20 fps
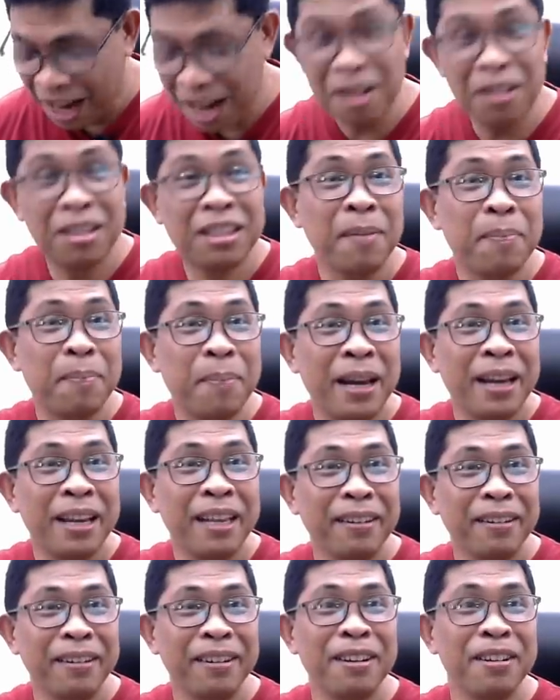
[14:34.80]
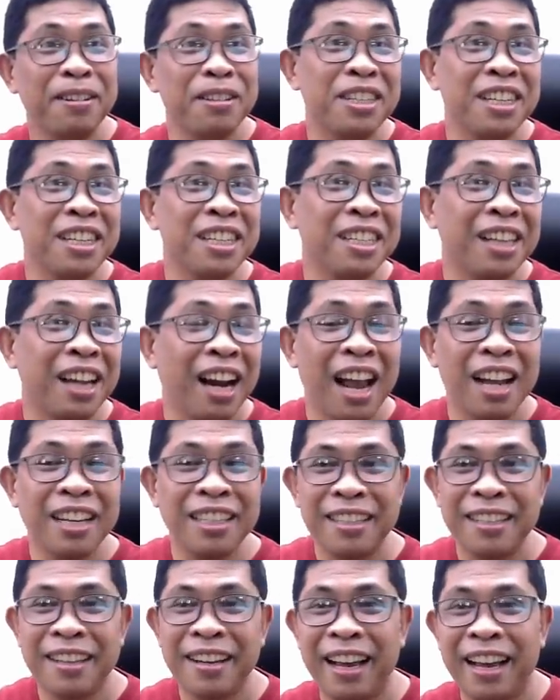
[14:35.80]
Kay Lucifer yun,
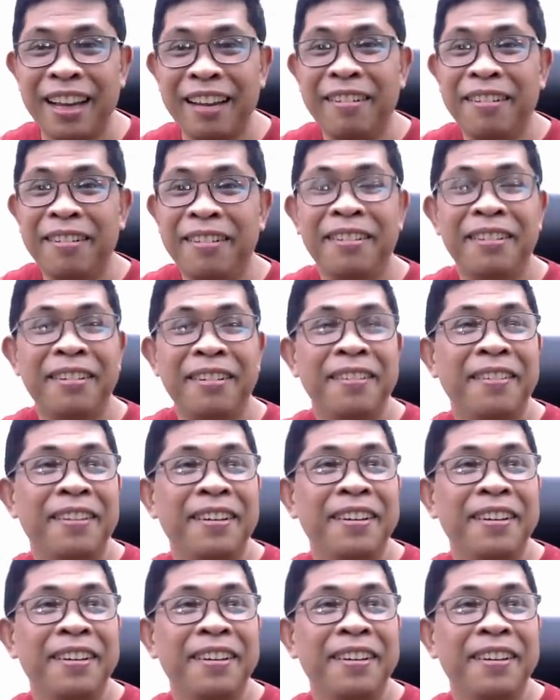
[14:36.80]
Losistras. Ayun.